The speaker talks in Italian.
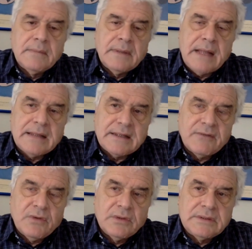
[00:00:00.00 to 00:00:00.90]
Altre
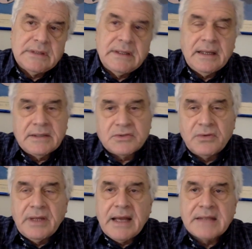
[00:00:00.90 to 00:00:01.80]
volte, e
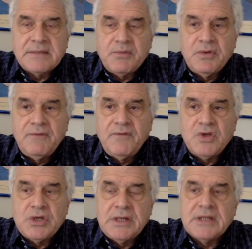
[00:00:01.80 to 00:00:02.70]
sono i casi più
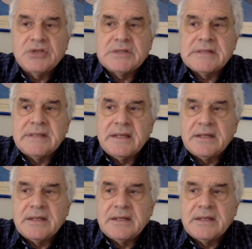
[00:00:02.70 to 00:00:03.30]
difficili da gestire,